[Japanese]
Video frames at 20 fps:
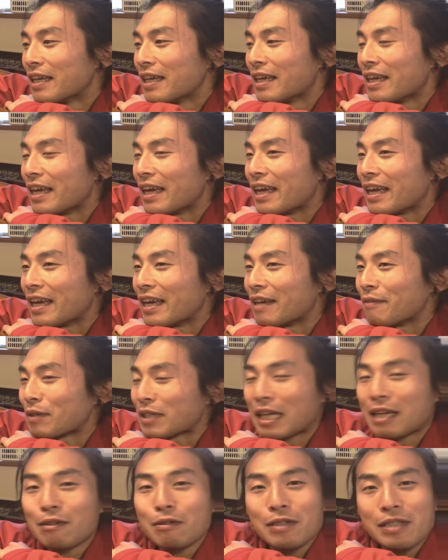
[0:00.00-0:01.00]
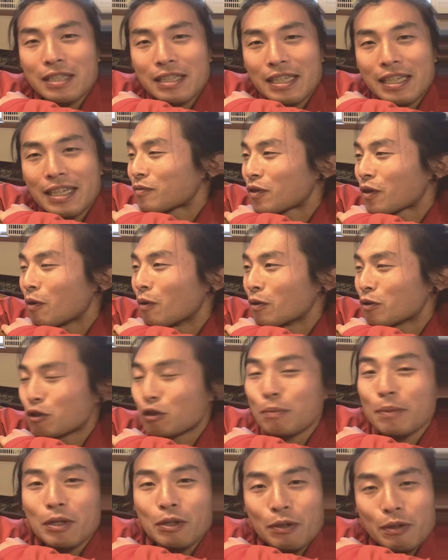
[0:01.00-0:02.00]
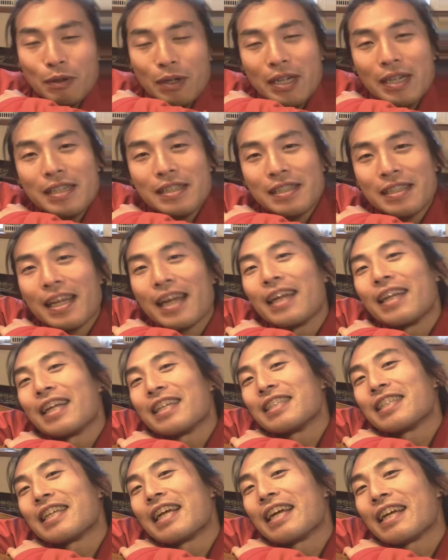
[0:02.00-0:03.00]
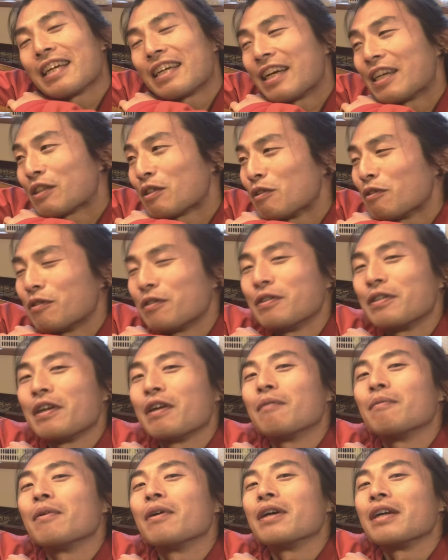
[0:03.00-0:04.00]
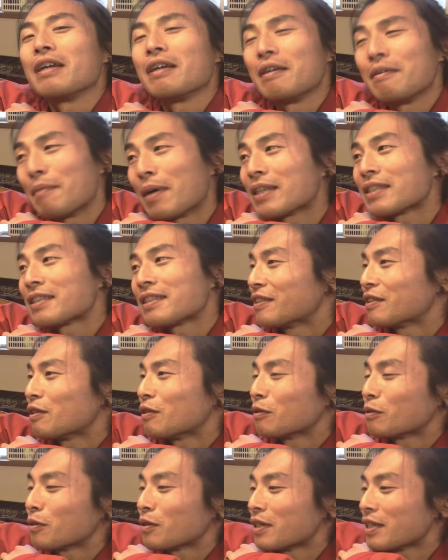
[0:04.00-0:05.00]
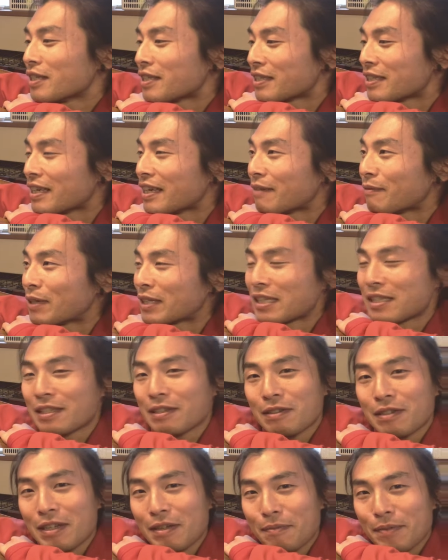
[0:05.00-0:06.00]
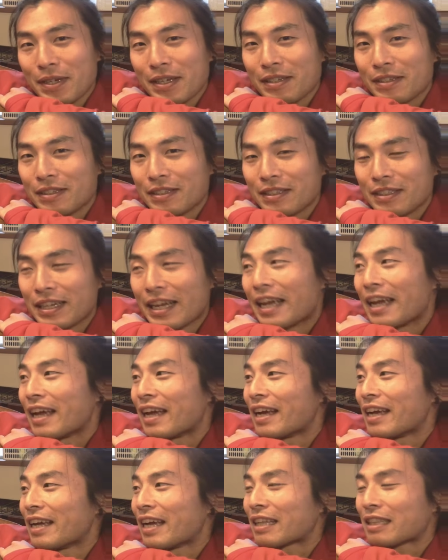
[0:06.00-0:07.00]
えー、まあ、楽しいこう趣味というかですね、なんじゃないかなというふうに思います。ということでですね、まあ、手作りビール、えー、やっ